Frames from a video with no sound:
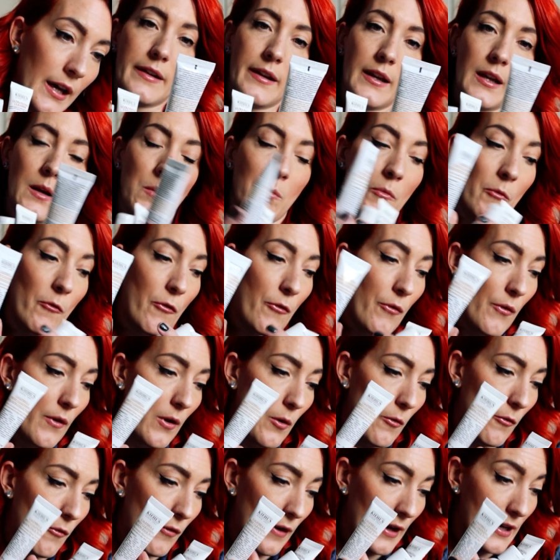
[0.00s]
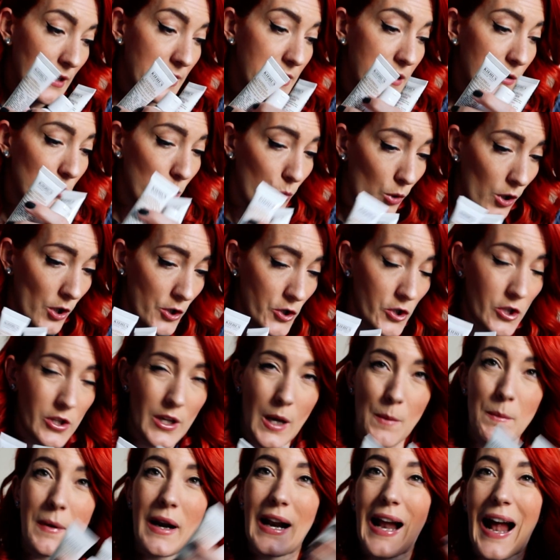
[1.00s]
dem Face Wash.
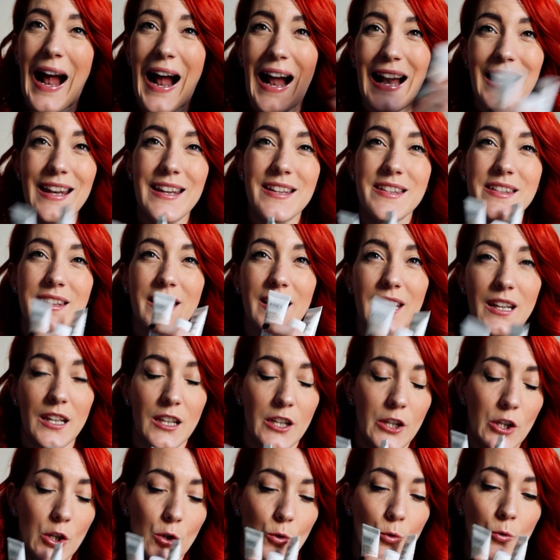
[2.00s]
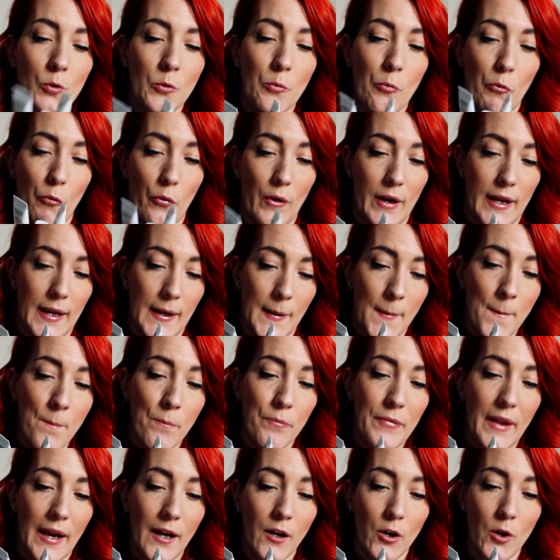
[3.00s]
Einmal alles richtig gut
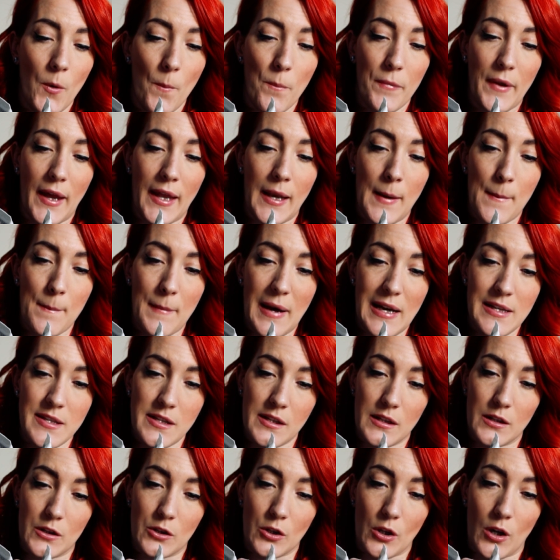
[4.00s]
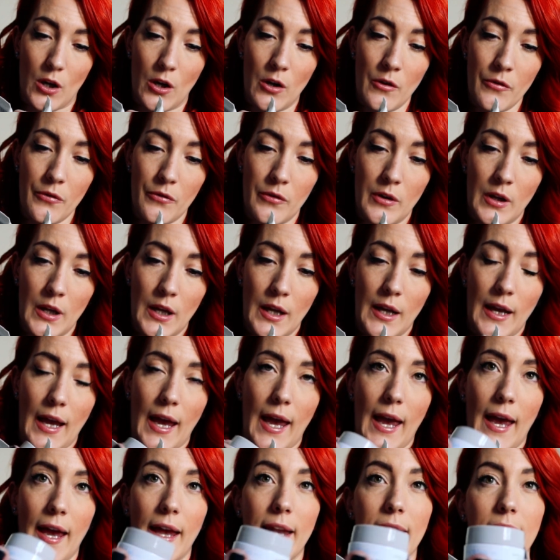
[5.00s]
pflegen. Dann kommt eine Maske drauf.
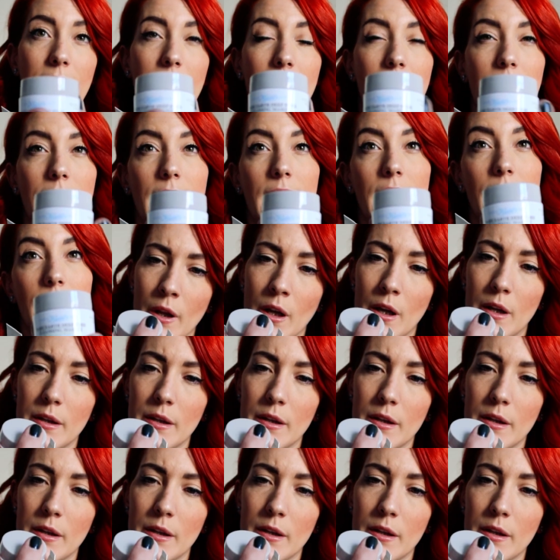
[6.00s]
Eine